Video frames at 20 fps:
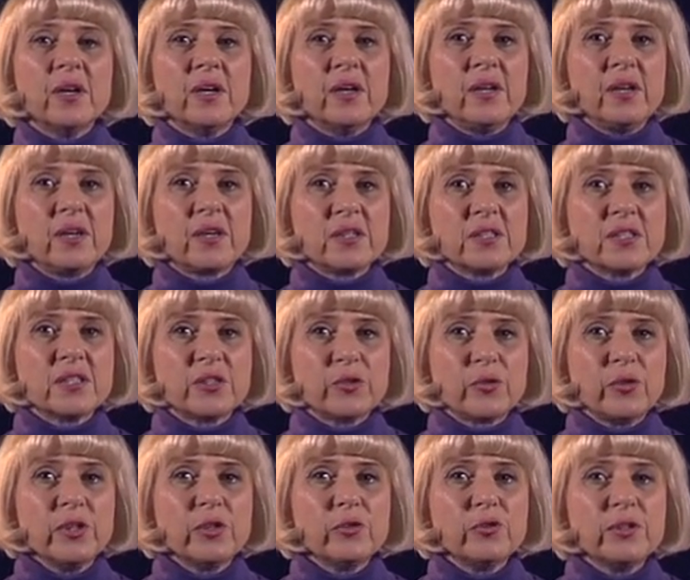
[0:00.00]

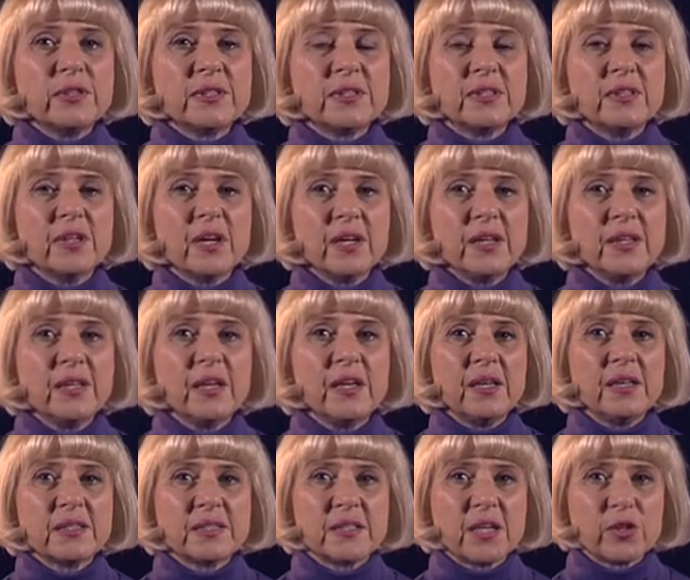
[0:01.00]
реконструирует здания
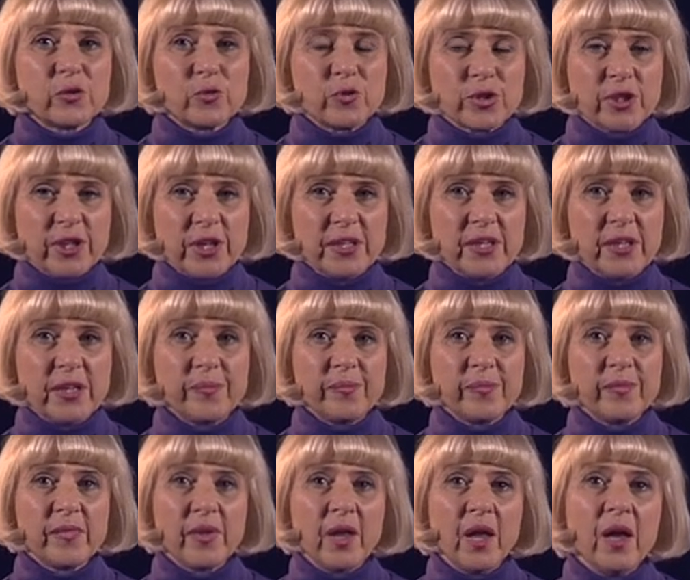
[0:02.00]
и сооружения.
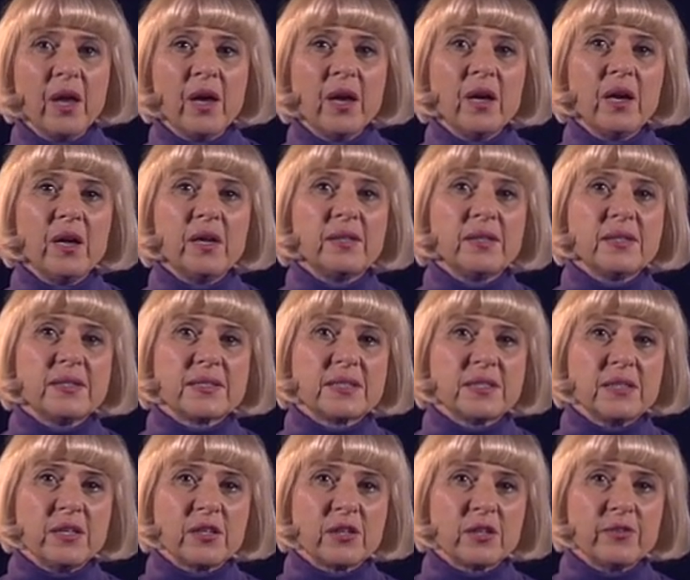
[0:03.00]
Это
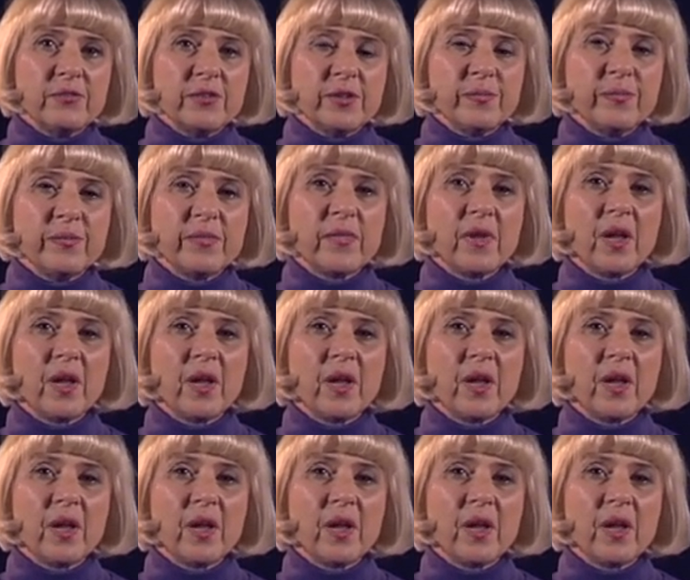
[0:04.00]
церкви,